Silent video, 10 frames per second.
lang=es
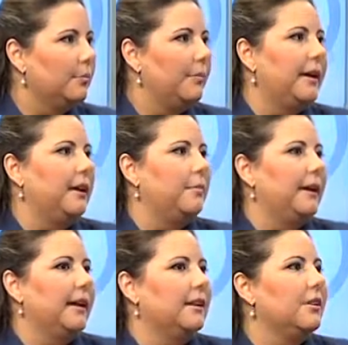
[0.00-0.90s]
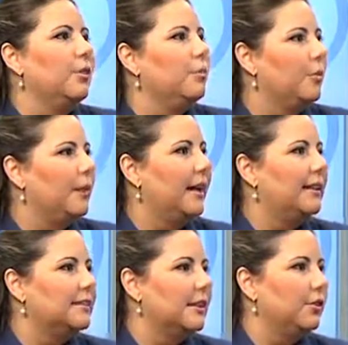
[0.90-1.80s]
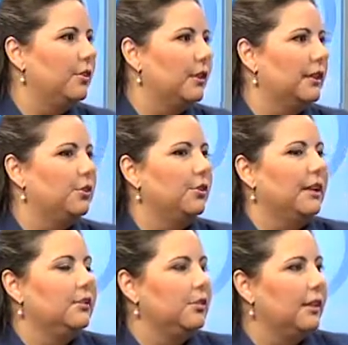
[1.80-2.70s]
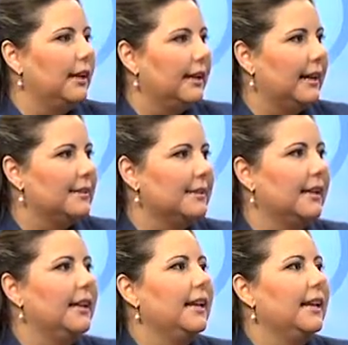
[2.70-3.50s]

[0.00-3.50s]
para ver cómo va el desarrollo del niño dentro de la casa